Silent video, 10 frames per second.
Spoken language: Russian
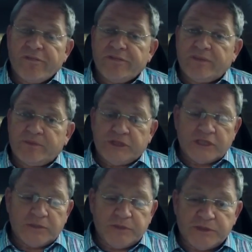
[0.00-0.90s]
вообще на
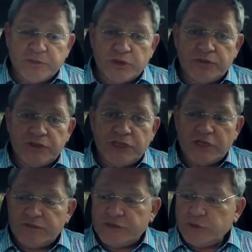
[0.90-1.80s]
это письмо
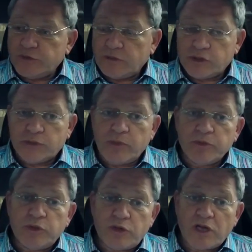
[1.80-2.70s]
отвечать, в силу того, что мы
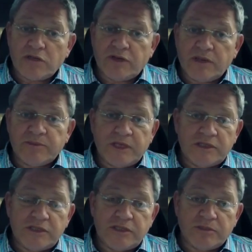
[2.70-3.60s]
много говорим на
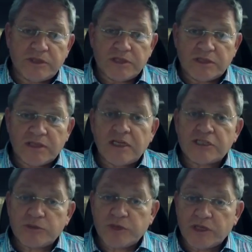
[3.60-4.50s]
эти темы на, на
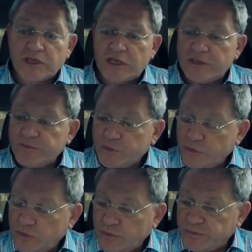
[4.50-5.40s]
нашем канале.
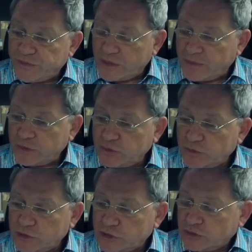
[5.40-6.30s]
Но я
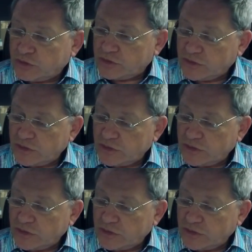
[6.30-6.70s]
подумал, что